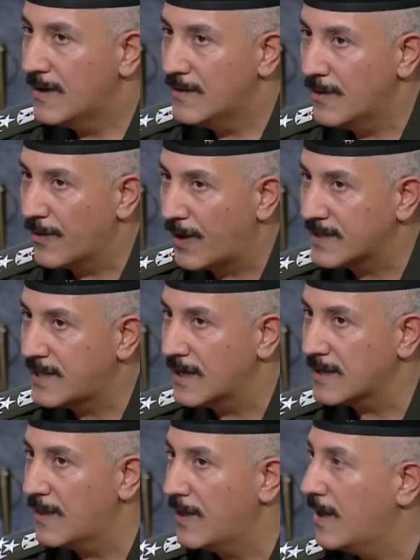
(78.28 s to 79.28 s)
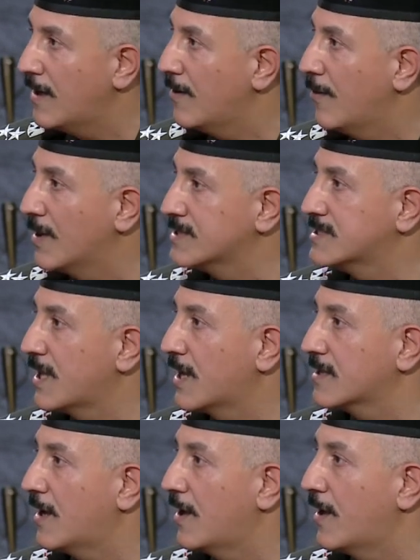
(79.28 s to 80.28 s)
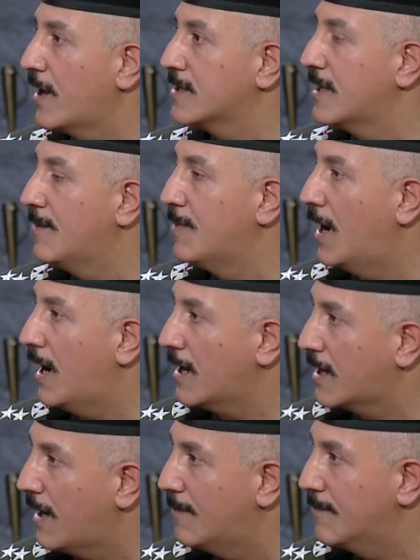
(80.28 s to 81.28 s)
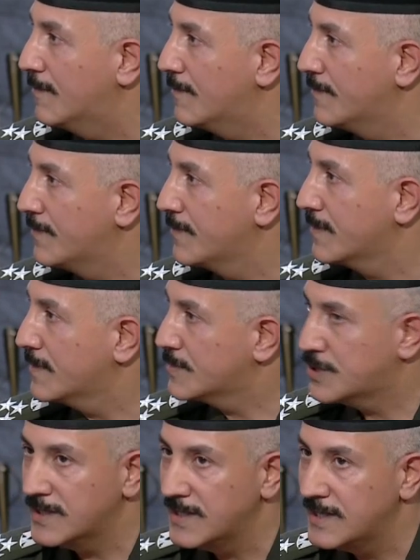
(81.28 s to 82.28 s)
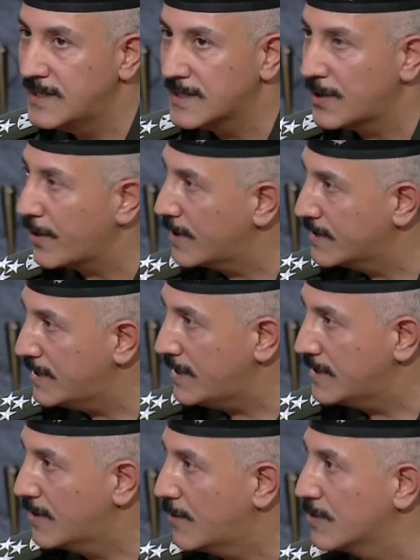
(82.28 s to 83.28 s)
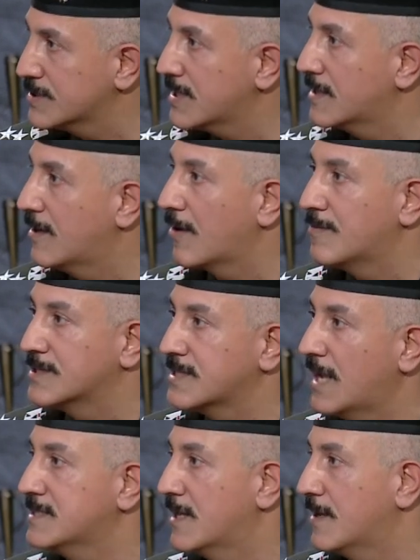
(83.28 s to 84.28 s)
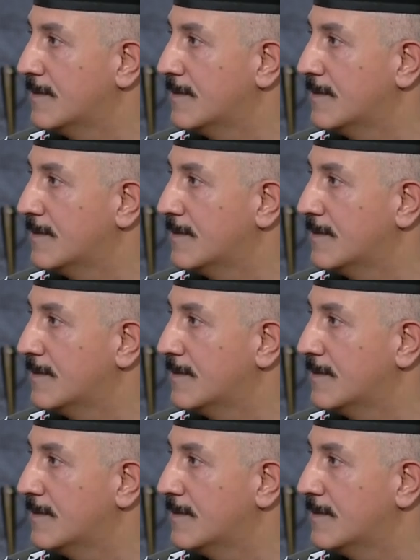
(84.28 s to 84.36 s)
نظرتها القضاء واصدرت قراراتها باحكام شديده الردع وصلت ل 15 سنه ما